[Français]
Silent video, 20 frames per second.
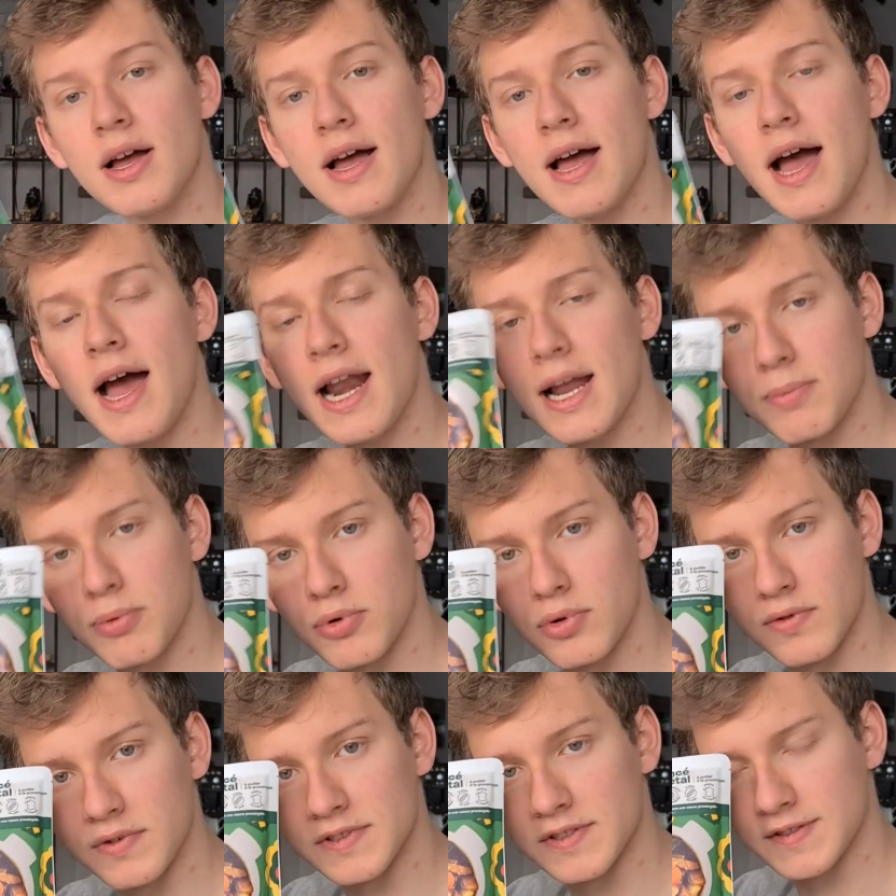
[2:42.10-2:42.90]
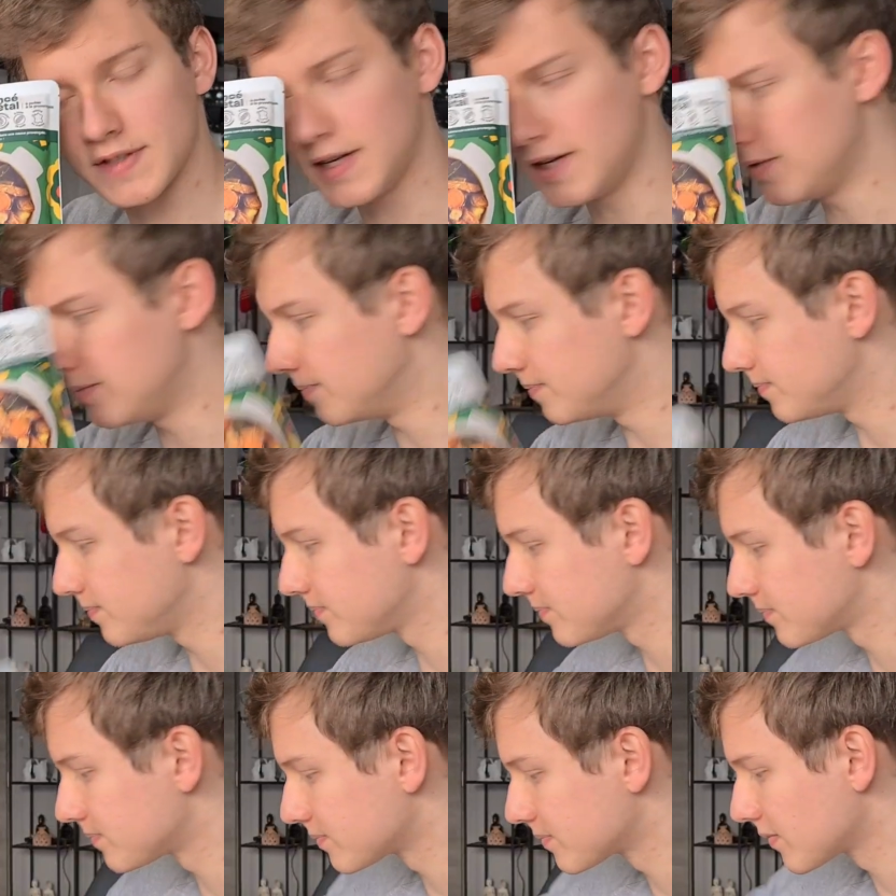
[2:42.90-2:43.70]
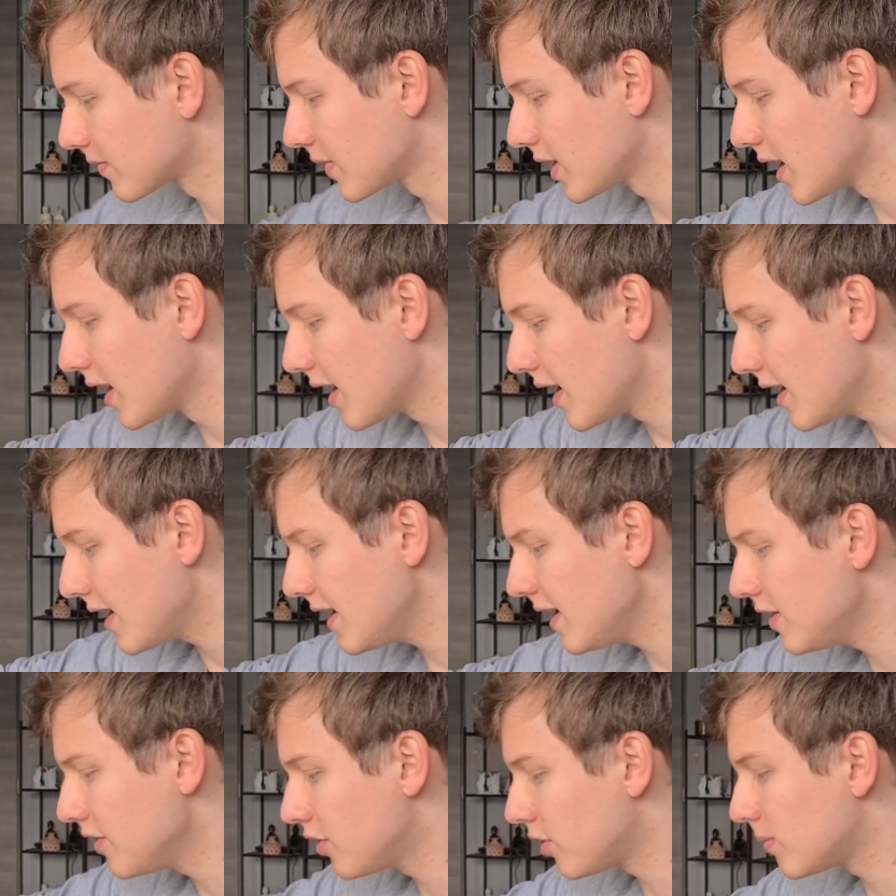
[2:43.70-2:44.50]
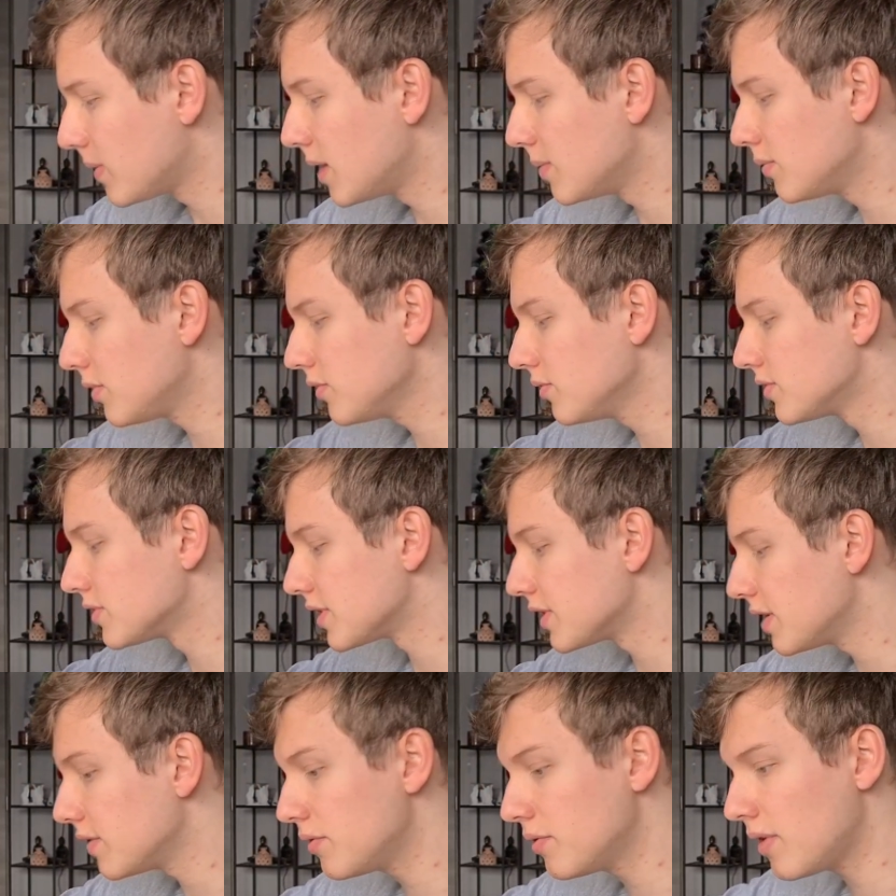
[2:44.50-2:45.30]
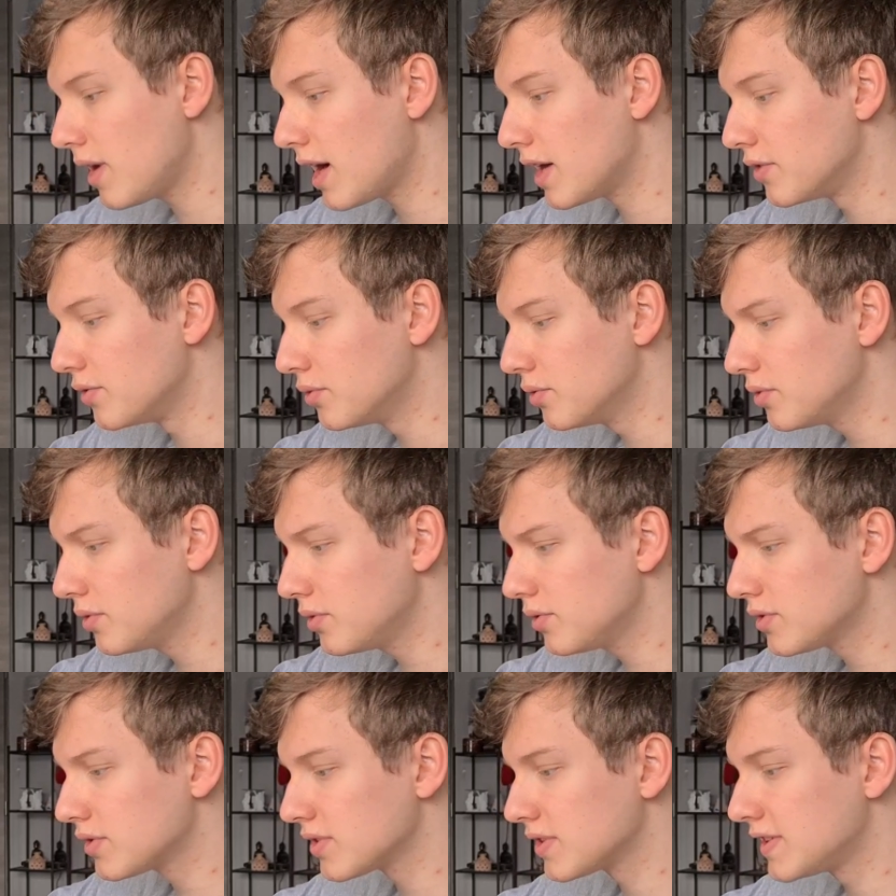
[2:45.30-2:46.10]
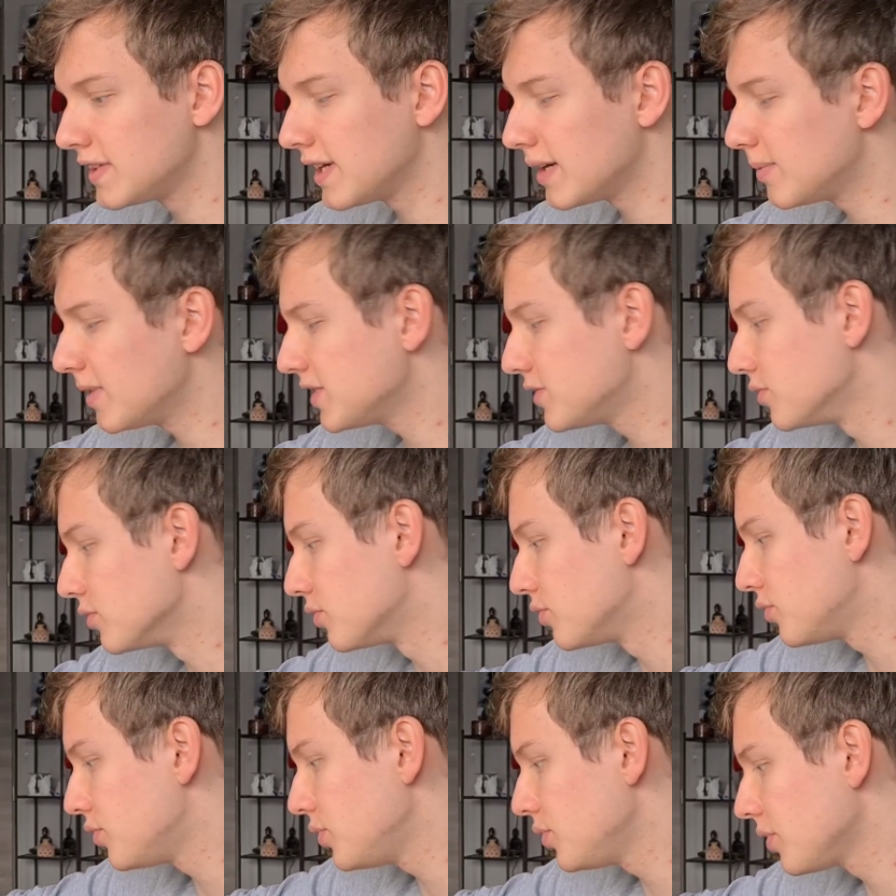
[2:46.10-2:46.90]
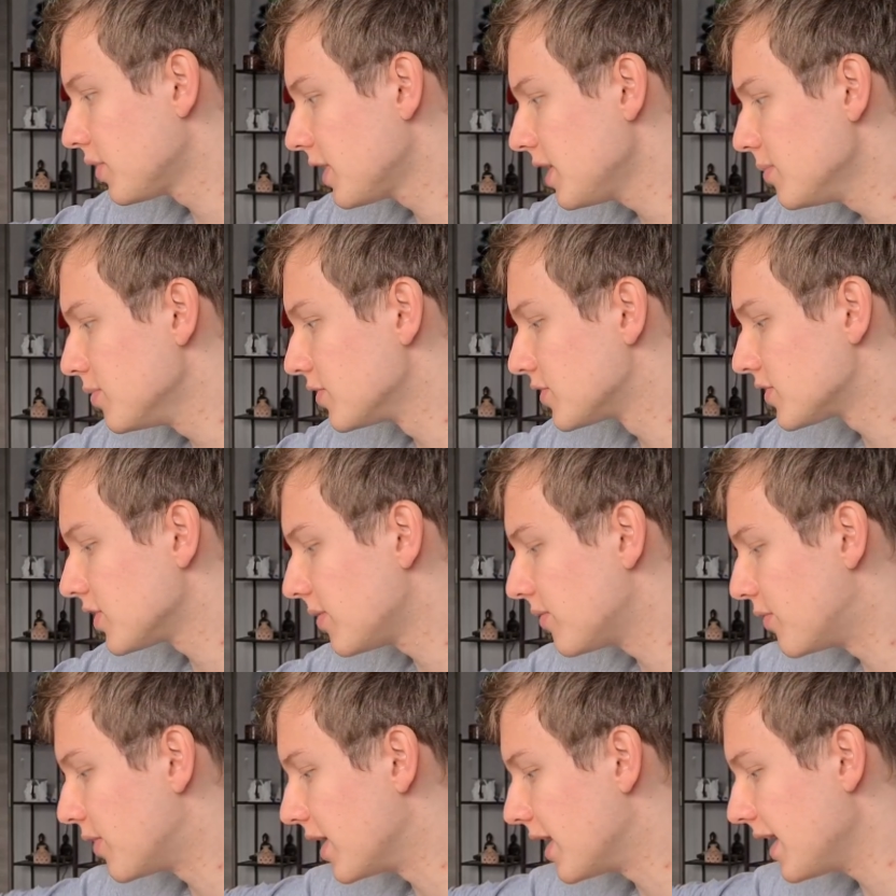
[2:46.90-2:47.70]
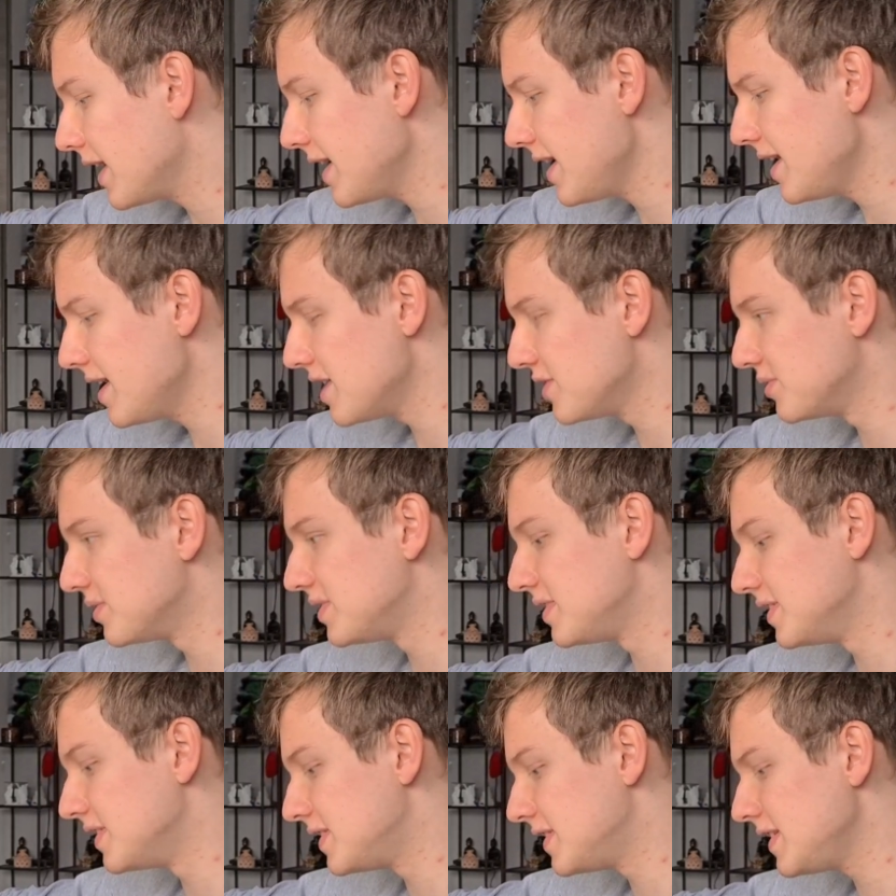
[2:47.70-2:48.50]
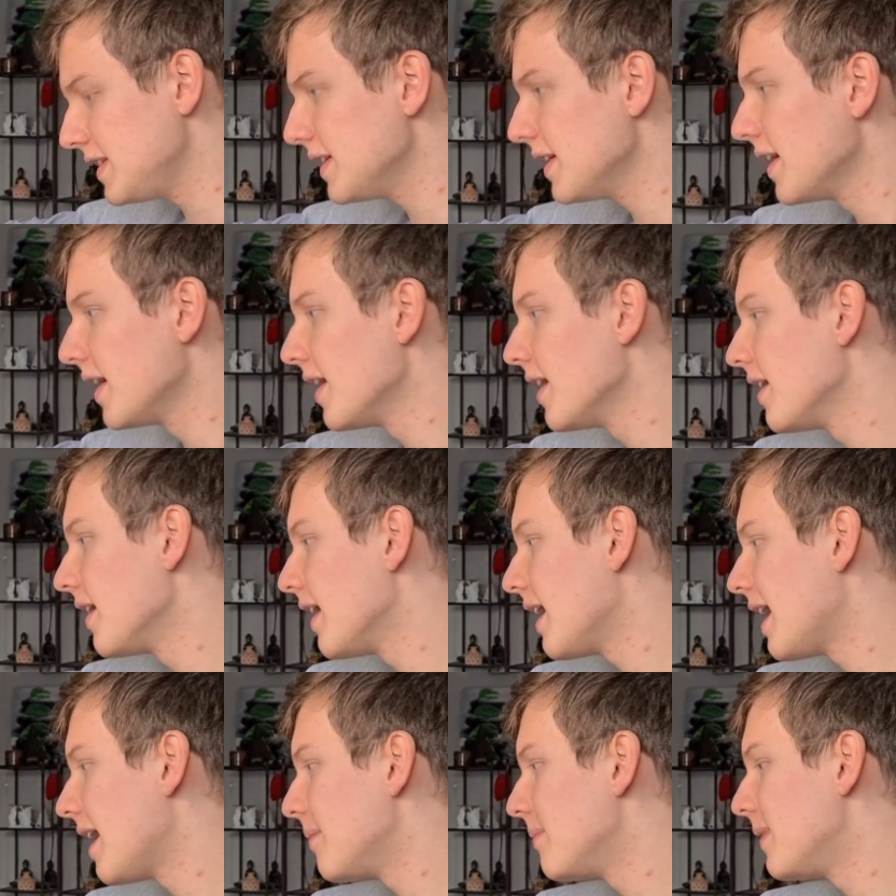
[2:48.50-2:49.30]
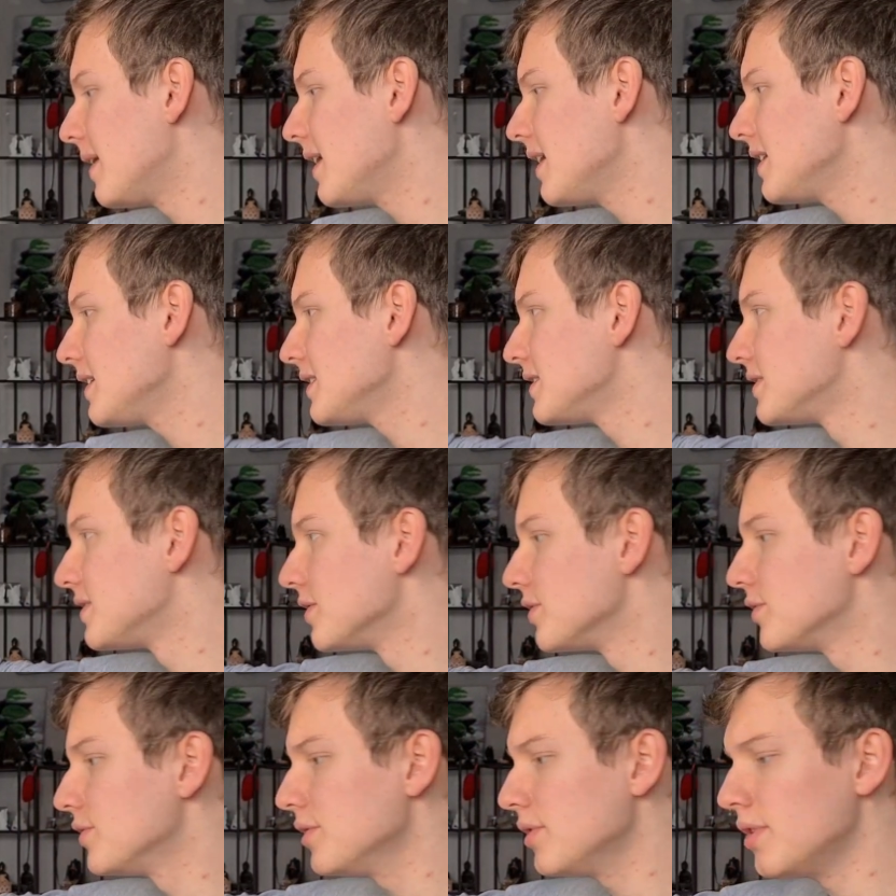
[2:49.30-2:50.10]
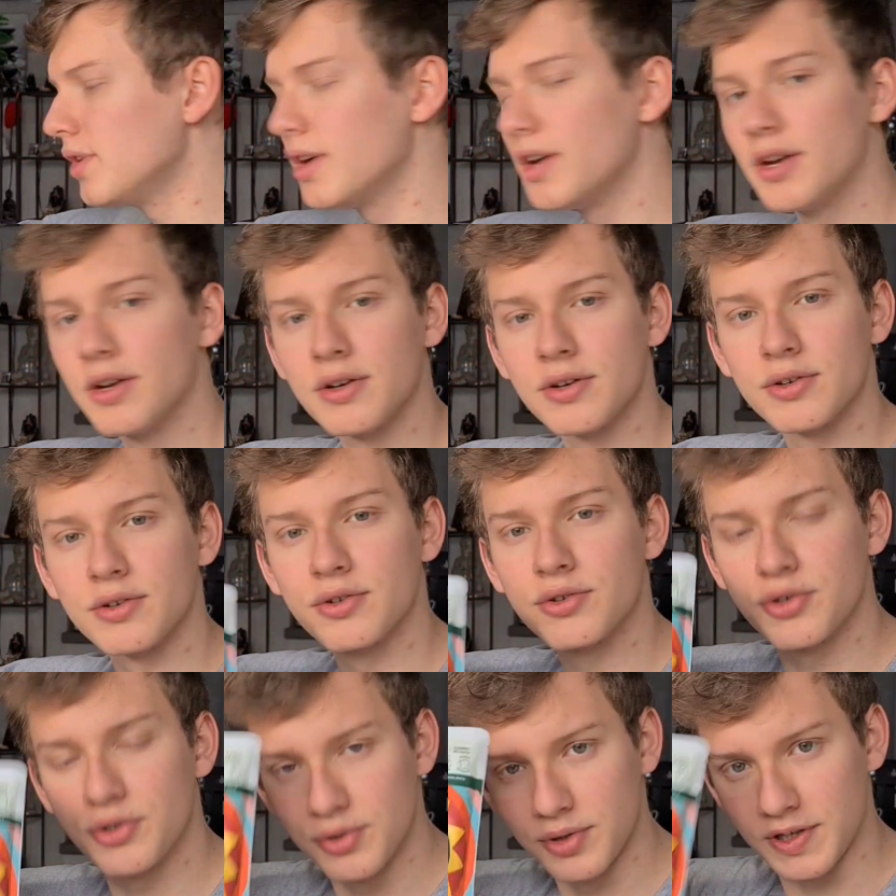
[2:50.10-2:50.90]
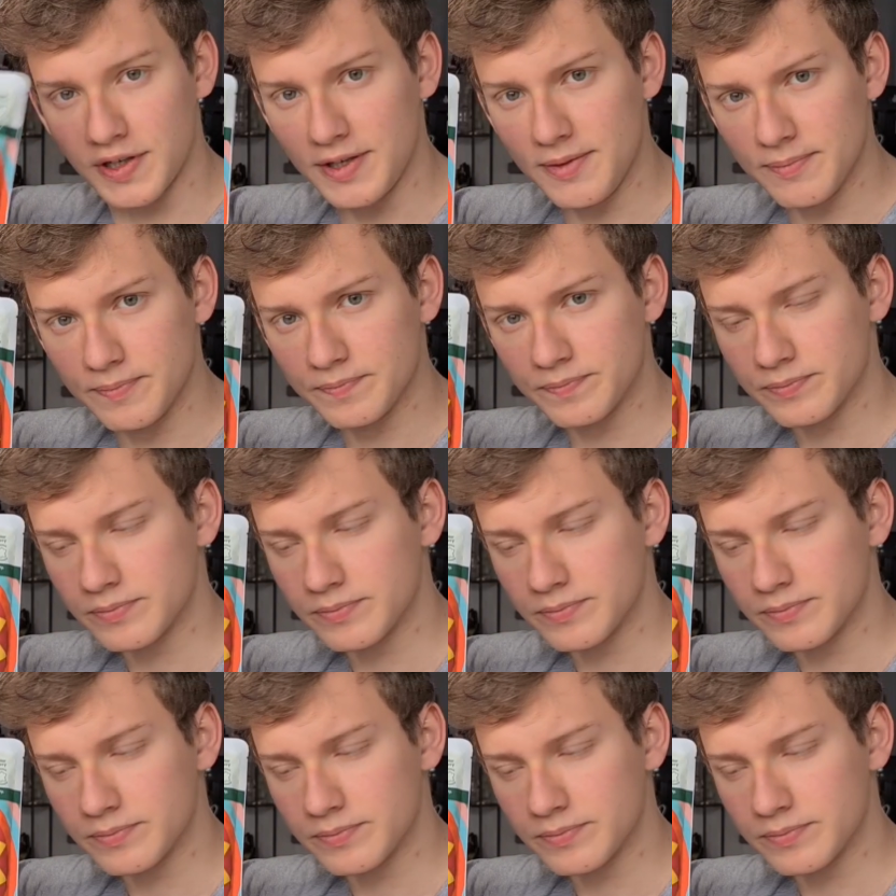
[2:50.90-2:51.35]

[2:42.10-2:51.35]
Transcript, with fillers: à la provençale. Et normalement, nous en avons un autre qui est à base de curry, me semble. Voilà, il est juste ici, à base de curry.